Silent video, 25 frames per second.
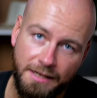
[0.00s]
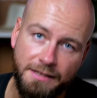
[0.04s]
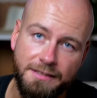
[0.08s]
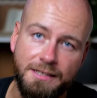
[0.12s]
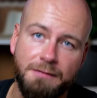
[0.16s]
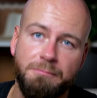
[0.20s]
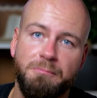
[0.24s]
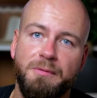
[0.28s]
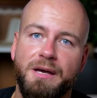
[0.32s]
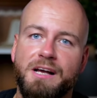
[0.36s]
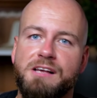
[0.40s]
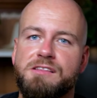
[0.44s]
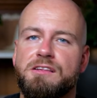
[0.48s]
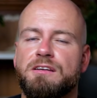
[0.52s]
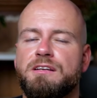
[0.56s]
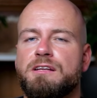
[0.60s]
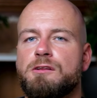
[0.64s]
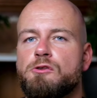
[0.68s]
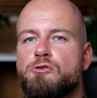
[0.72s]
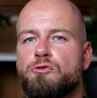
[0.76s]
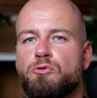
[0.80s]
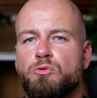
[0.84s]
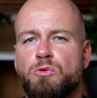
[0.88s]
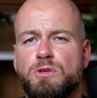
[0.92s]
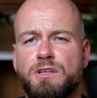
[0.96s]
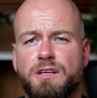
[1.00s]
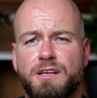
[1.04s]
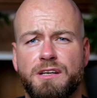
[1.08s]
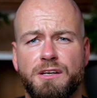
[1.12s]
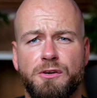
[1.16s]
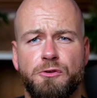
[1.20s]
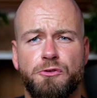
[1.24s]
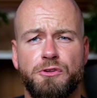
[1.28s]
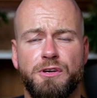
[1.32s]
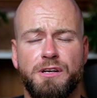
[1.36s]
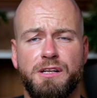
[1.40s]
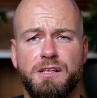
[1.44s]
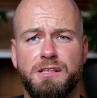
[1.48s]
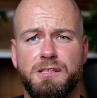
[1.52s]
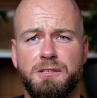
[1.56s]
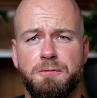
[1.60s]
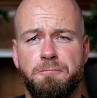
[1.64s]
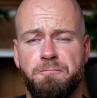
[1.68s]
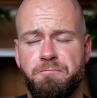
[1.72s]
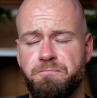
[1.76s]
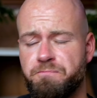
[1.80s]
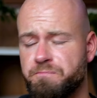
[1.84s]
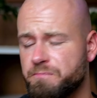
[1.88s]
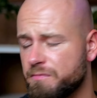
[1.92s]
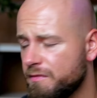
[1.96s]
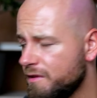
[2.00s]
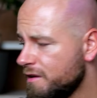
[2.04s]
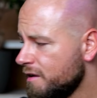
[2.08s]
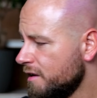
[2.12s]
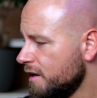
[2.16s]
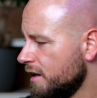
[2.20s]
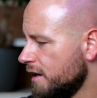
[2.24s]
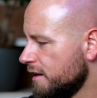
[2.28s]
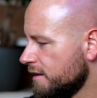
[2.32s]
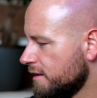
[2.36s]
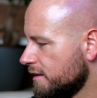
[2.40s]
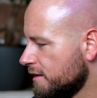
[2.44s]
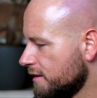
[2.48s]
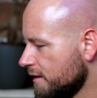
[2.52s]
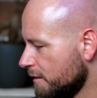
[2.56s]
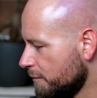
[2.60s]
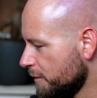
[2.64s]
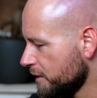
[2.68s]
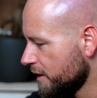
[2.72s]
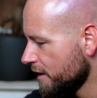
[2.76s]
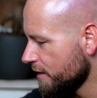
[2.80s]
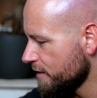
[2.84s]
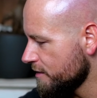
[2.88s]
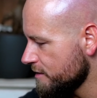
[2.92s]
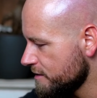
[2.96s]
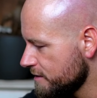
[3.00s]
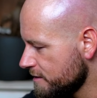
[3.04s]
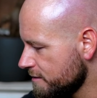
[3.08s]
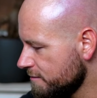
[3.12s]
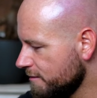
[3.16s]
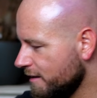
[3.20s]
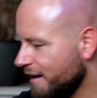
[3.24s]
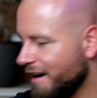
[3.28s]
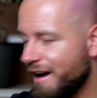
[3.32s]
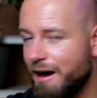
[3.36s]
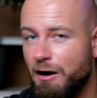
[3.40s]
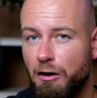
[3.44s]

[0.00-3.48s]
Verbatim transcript: Ich habe mir extra den Stuhl hier hingestellt, damit das